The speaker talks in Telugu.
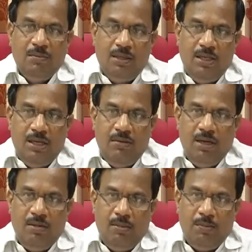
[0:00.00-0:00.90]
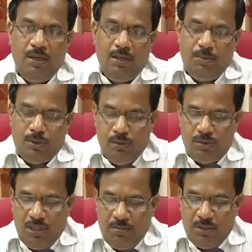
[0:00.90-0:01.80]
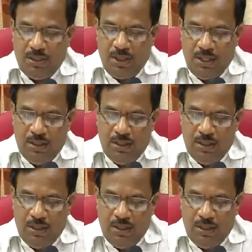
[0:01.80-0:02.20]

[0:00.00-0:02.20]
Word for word: పదిహేడు వేల ముప్పై ఏడు పశువులు చనిపోతే